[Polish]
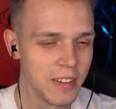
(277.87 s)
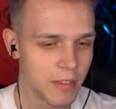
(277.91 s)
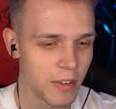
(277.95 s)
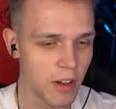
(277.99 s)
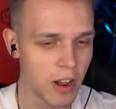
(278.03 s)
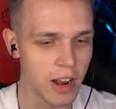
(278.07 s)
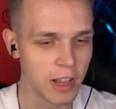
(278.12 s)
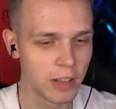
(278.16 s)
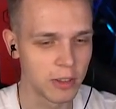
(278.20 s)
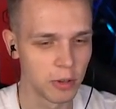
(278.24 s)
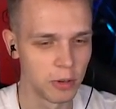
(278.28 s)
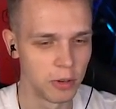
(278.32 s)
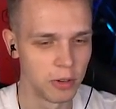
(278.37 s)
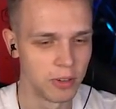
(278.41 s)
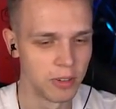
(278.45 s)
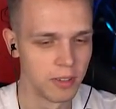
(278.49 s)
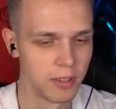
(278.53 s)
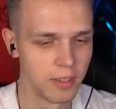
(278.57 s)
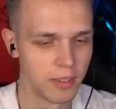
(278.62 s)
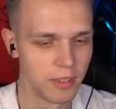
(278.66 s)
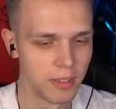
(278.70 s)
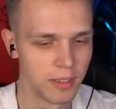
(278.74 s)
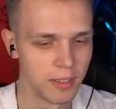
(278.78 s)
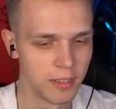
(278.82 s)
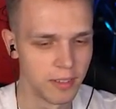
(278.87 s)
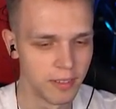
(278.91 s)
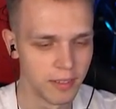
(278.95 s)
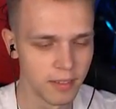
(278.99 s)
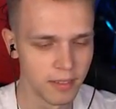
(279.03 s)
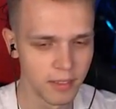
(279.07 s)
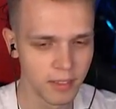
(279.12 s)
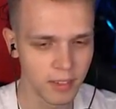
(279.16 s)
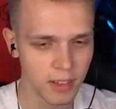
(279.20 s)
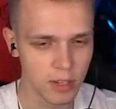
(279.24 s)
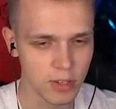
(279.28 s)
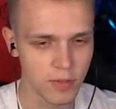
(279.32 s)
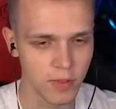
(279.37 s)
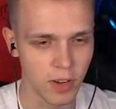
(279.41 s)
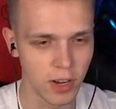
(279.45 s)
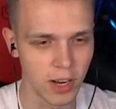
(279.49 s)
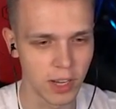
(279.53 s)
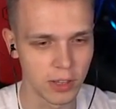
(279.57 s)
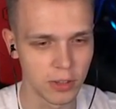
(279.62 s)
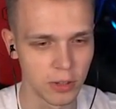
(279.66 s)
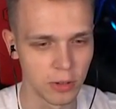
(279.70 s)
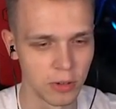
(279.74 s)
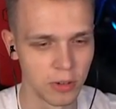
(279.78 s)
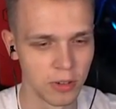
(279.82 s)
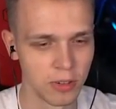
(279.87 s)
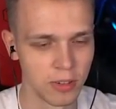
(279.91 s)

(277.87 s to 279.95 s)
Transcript: nie, no, no, tu. nie, no. Nie, no, tu.